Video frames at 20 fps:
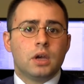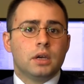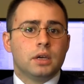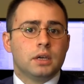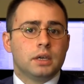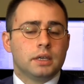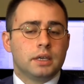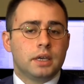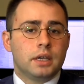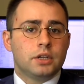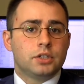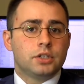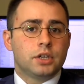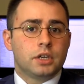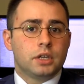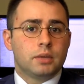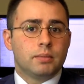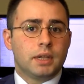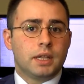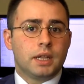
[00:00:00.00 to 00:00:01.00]
E, geri
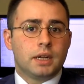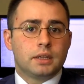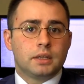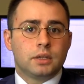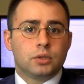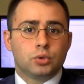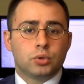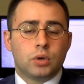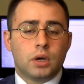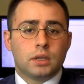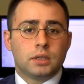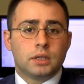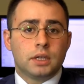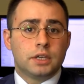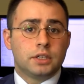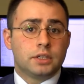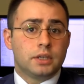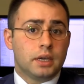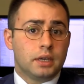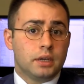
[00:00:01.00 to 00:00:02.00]
çekilmelerde de şu anda
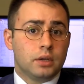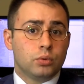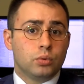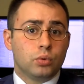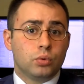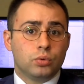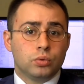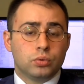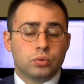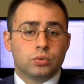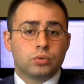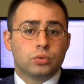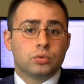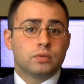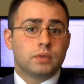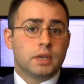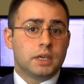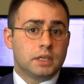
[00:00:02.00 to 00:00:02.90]
2.59.30